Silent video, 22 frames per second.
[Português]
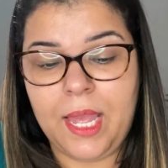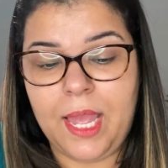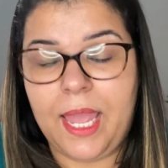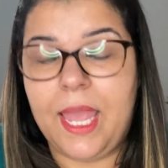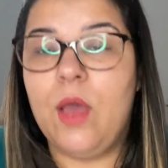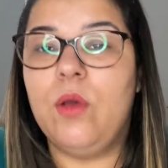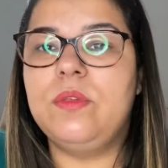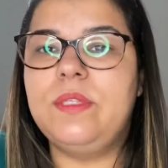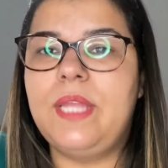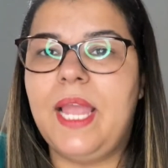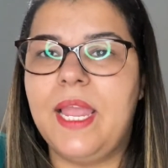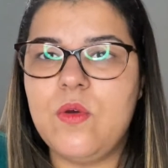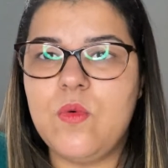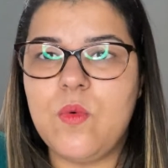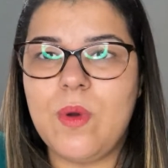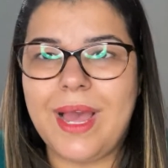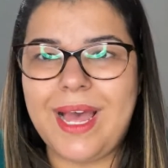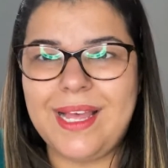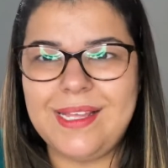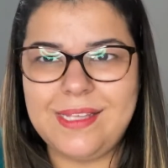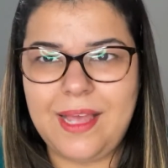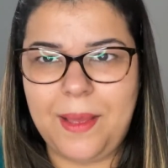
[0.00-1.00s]
Eu tenho um
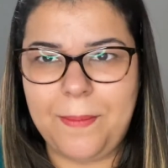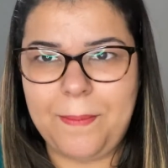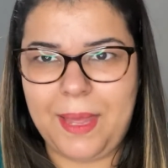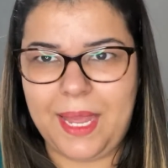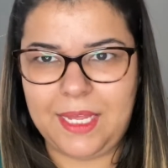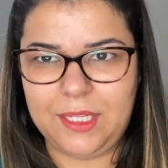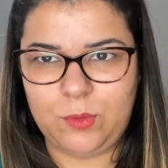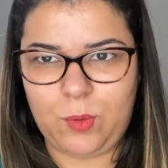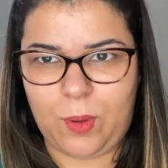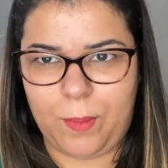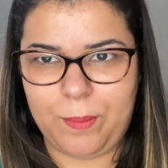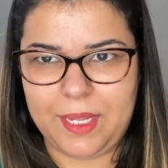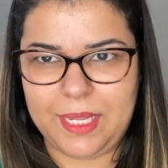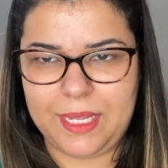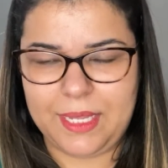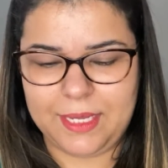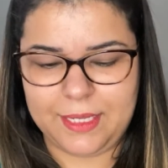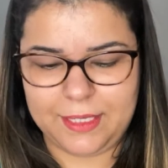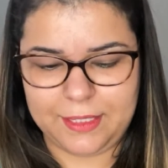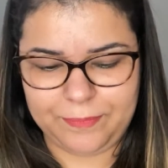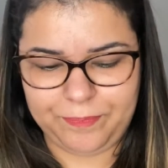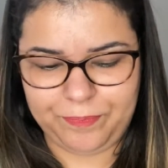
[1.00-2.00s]
casamento
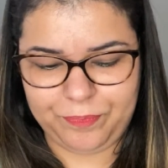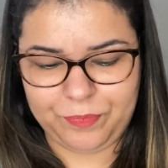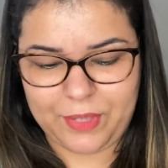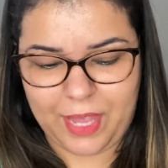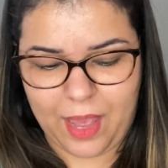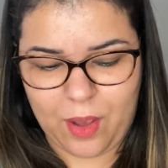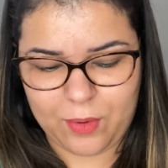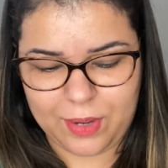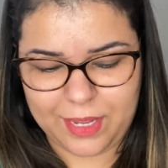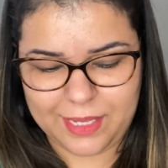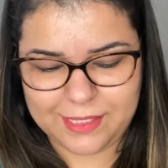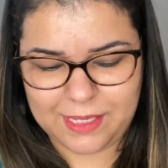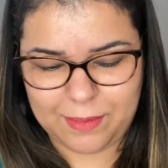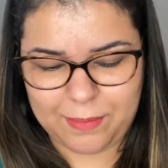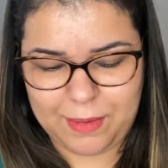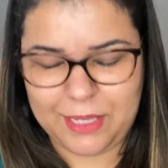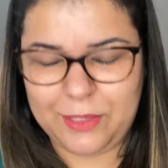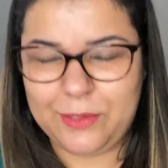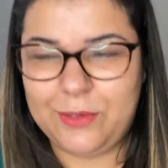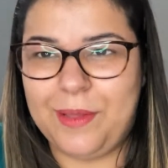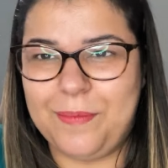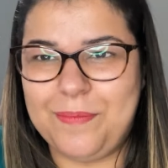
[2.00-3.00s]
amanhã, tá? O
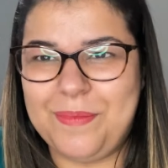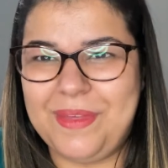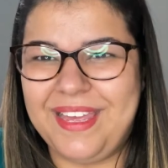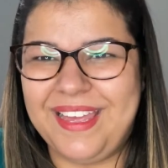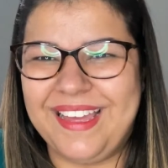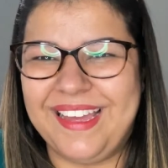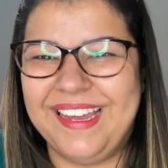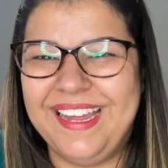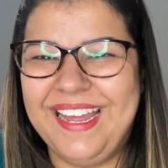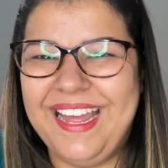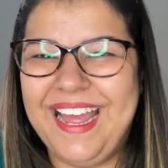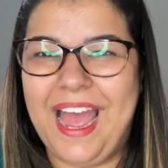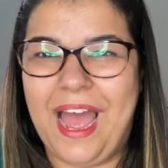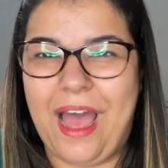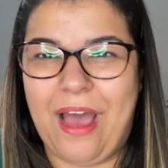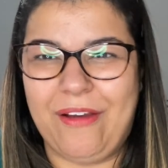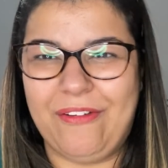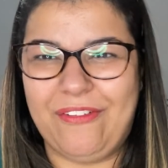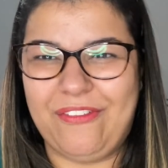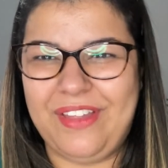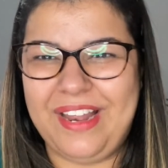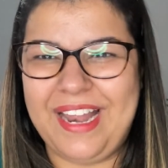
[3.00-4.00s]
casamento da minha
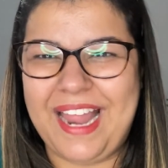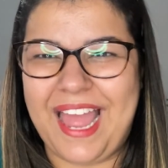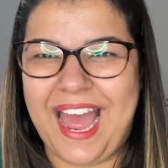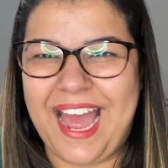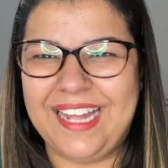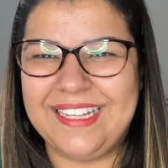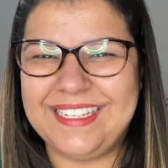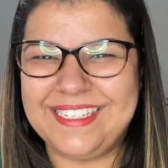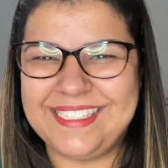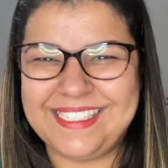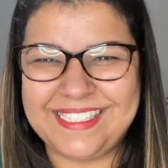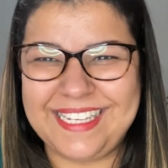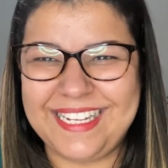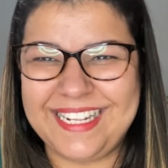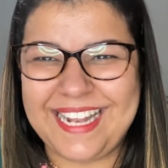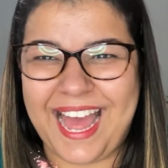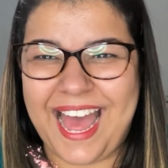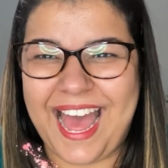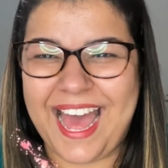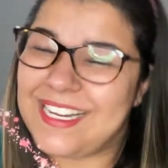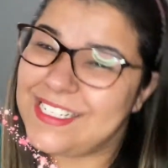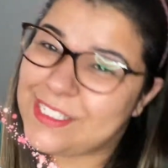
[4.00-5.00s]
afilhada
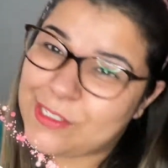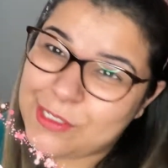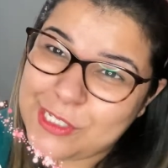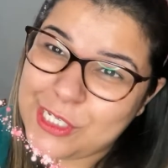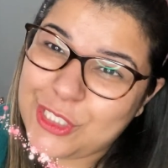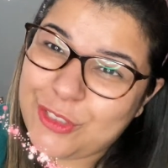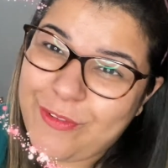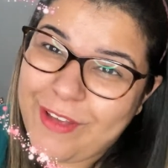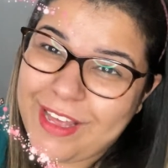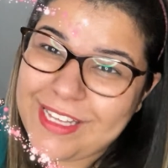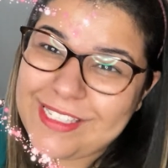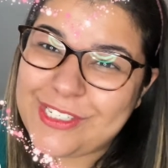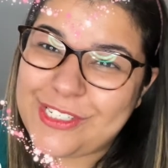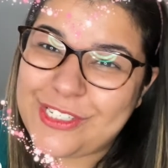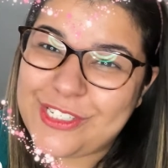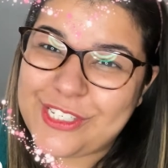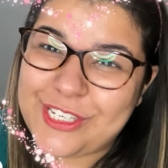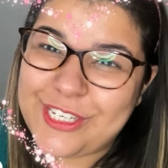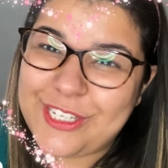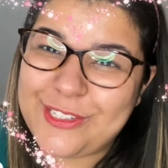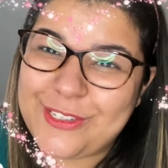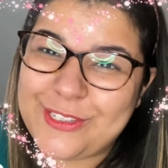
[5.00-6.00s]
Sinara. Se você estiver
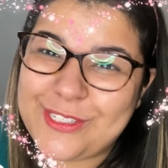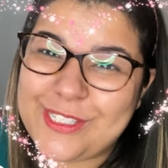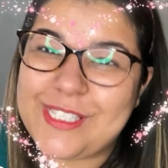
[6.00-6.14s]
assistindo,